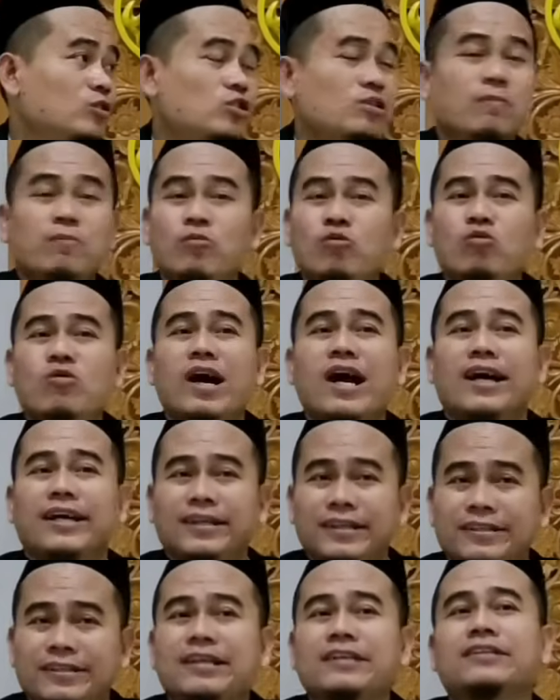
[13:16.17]

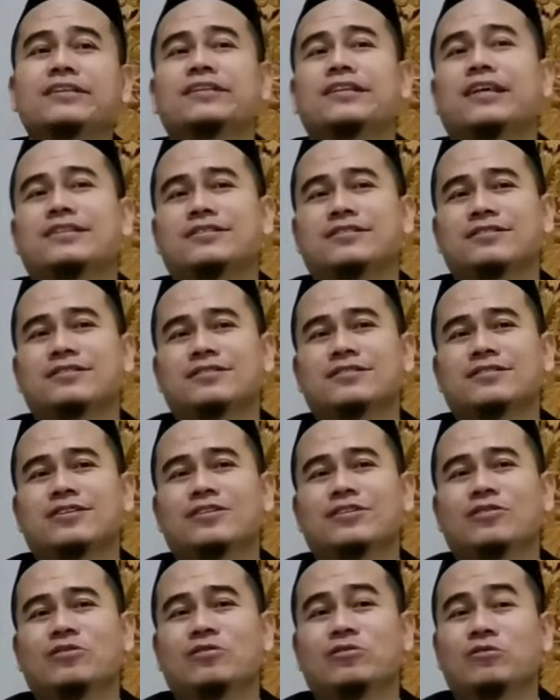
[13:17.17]
semua identitas
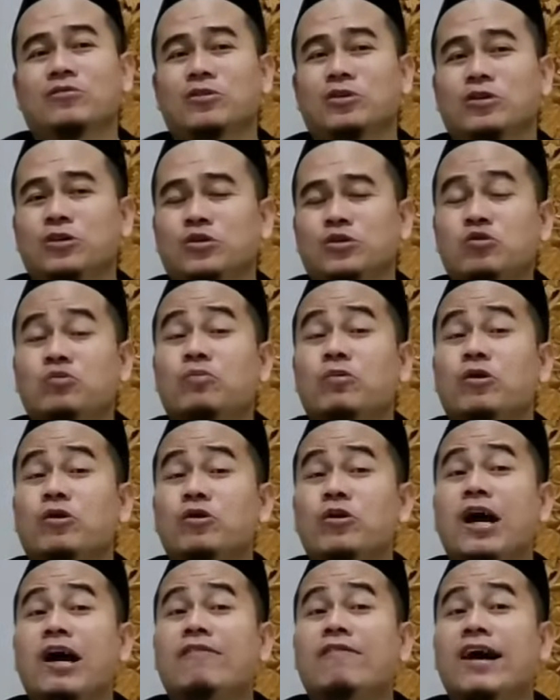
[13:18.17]

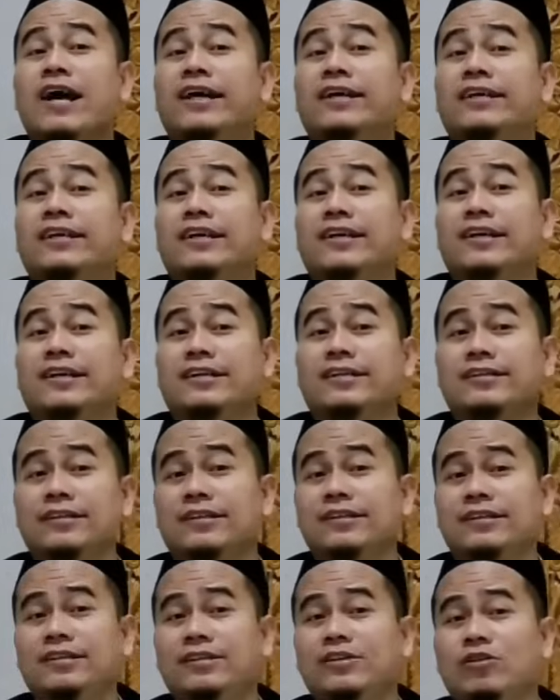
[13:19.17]
supaya awak iki
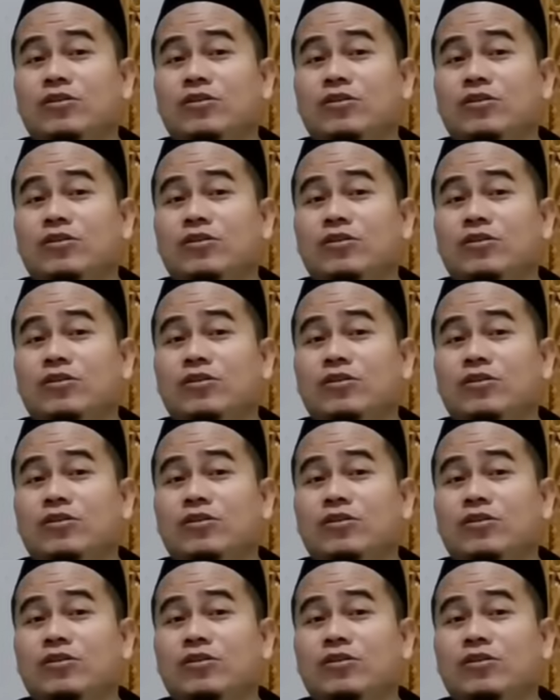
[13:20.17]
ngerti